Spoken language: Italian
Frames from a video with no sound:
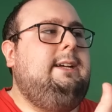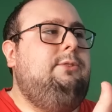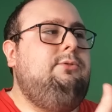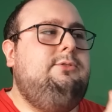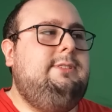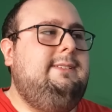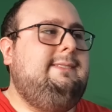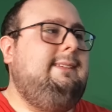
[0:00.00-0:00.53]

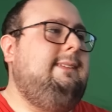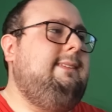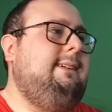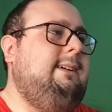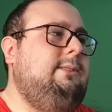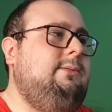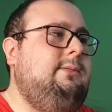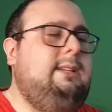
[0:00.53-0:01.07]
Caius è
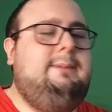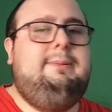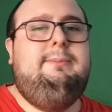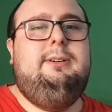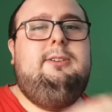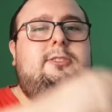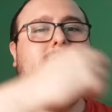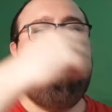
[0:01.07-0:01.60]
saltato, la
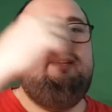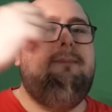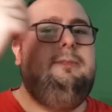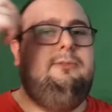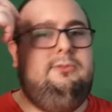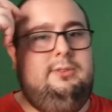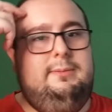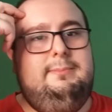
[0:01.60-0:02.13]
prima cosa che mi
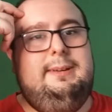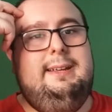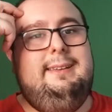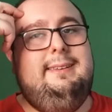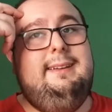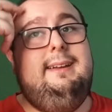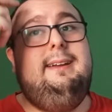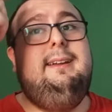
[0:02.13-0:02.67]
è venuta in
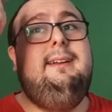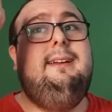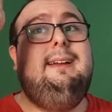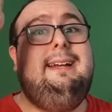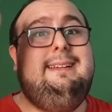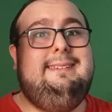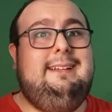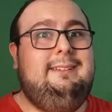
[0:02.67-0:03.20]
mente è
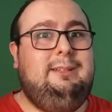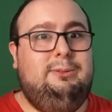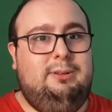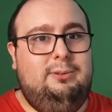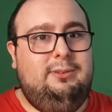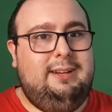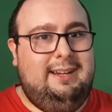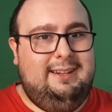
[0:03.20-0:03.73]
è saltato
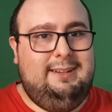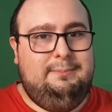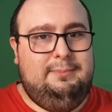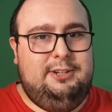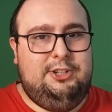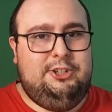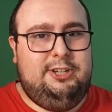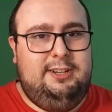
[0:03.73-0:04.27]
allora anche
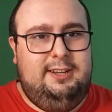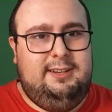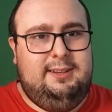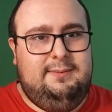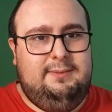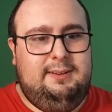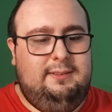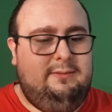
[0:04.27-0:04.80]

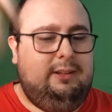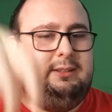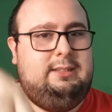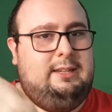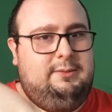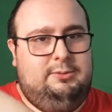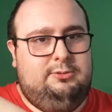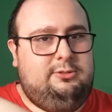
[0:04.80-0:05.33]
Brescianini, infatti
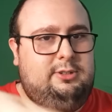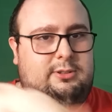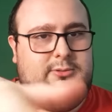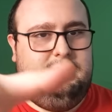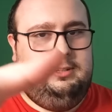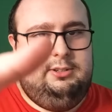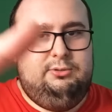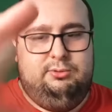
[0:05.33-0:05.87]
l'avevo
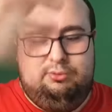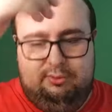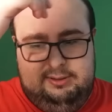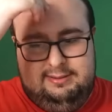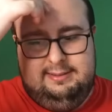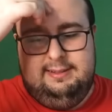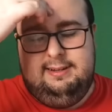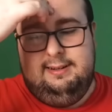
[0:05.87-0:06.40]
scritto anche su
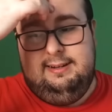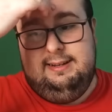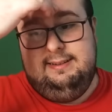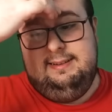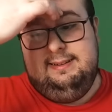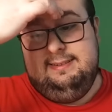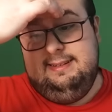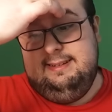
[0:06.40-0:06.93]
Twitter la,
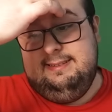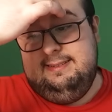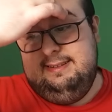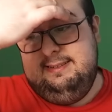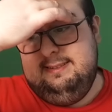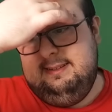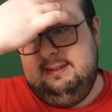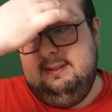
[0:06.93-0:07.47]
la sera
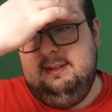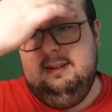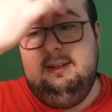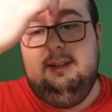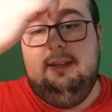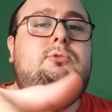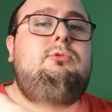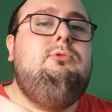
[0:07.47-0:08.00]
stessa.
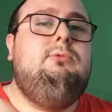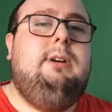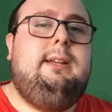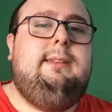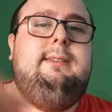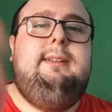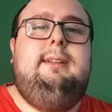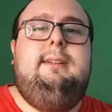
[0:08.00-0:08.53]
Tu
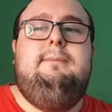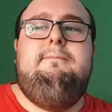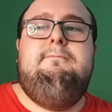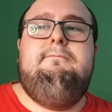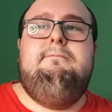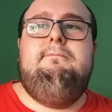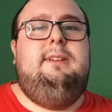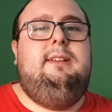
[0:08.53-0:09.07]
guardi
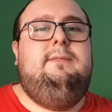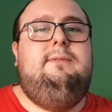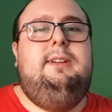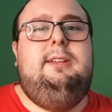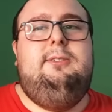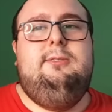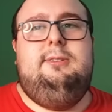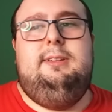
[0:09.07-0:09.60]
il
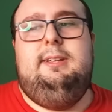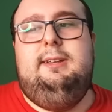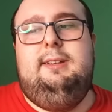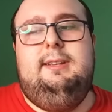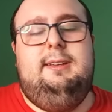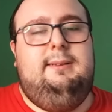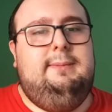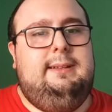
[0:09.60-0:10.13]
video di
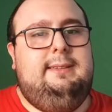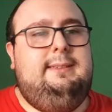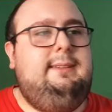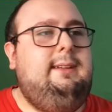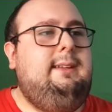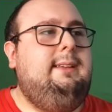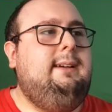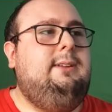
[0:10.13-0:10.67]
ieri
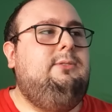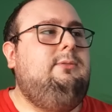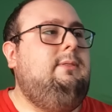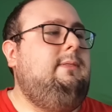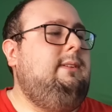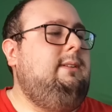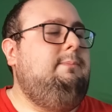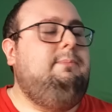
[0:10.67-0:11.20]
mattina
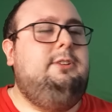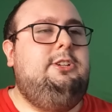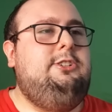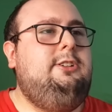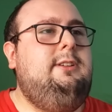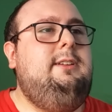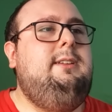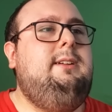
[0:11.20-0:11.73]
dove vedi
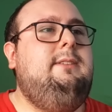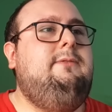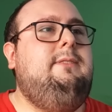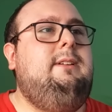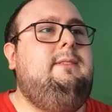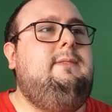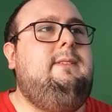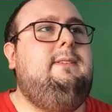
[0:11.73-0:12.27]
Brescianini che
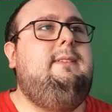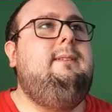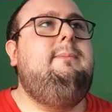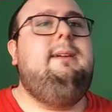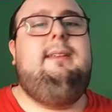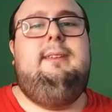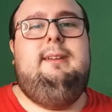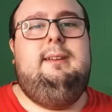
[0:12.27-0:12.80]
fa le visite
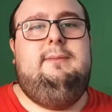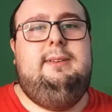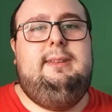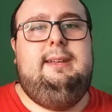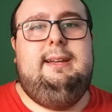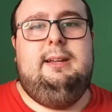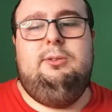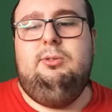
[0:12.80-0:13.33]
mediche,
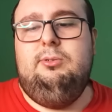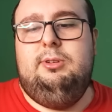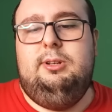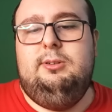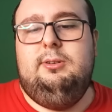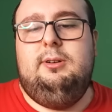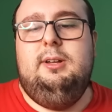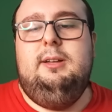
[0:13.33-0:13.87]
vedi
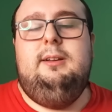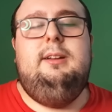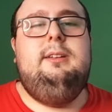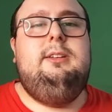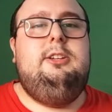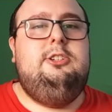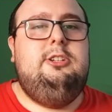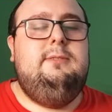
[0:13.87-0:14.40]
Canonico e
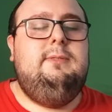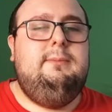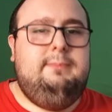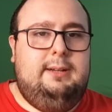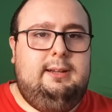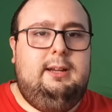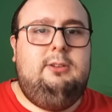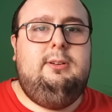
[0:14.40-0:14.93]
dici
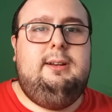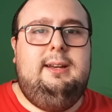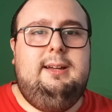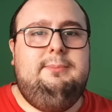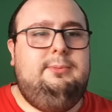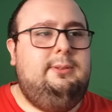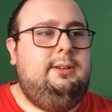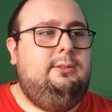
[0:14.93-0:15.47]
vabbè, allora il
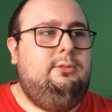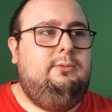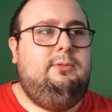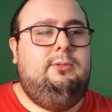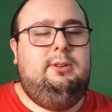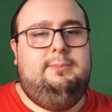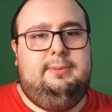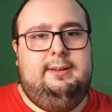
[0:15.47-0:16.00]
Napoli lo
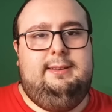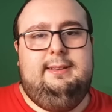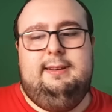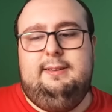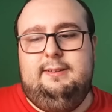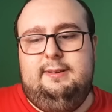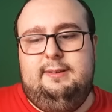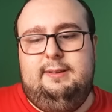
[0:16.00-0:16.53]
vuole
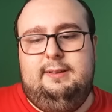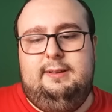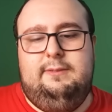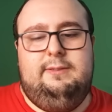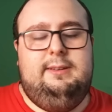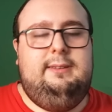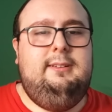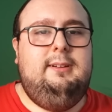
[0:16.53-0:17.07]
prendere
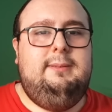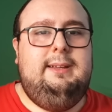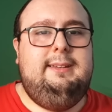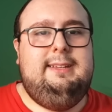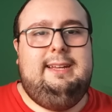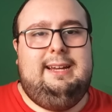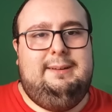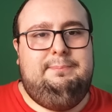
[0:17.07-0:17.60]

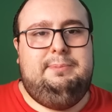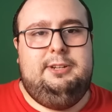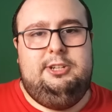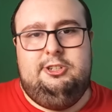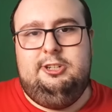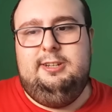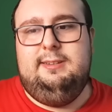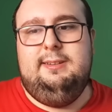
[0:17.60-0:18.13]
effettivamente a
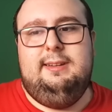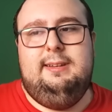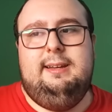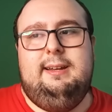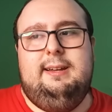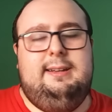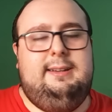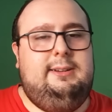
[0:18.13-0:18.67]
prescindere
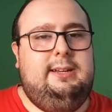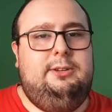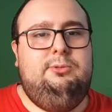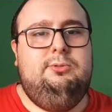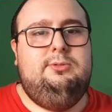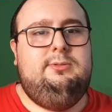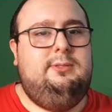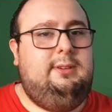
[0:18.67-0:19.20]
da
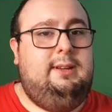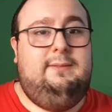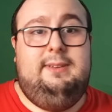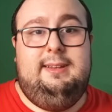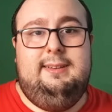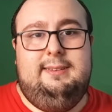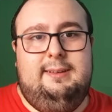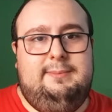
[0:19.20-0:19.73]
Caiust,
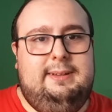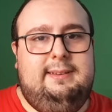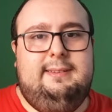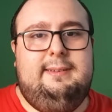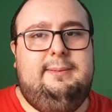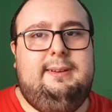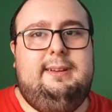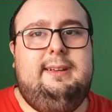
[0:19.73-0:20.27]

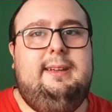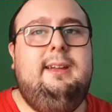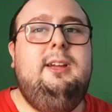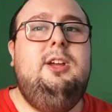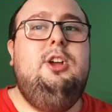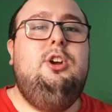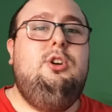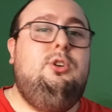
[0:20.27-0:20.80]
evidentemente perché
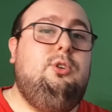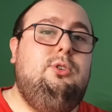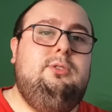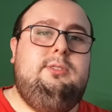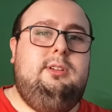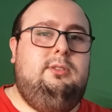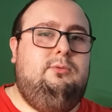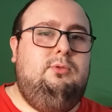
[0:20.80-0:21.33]

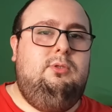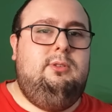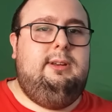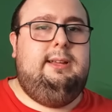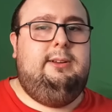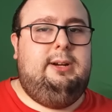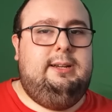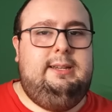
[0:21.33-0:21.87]
Conte lo
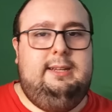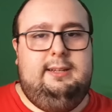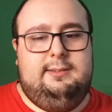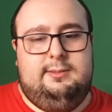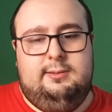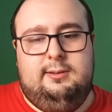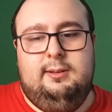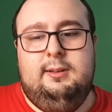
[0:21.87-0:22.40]
vuole, lo ha
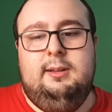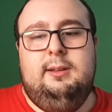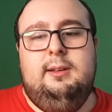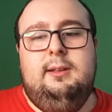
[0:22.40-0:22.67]
chiesto